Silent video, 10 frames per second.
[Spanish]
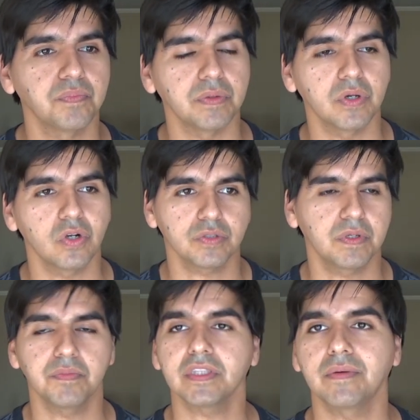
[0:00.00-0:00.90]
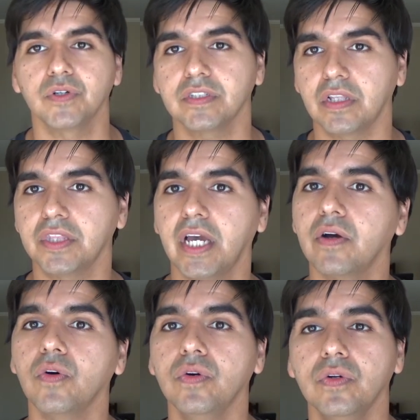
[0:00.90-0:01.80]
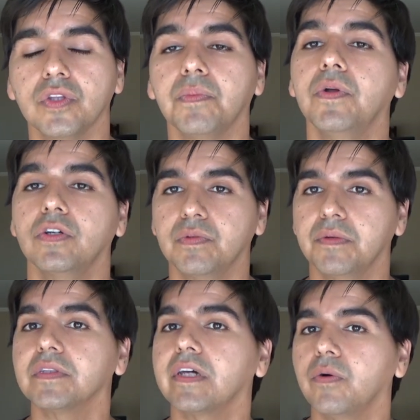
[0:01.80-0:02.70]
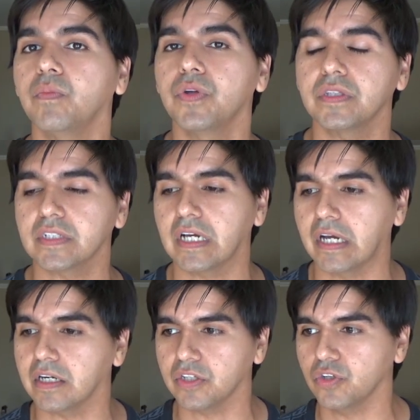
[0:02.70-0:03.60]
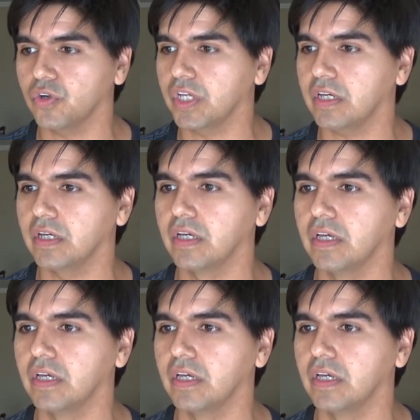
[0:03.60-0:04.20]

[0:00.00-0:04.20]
Primero lo experimentamos en Santiago, después lo experimentamos muy de cerca acá en regiones.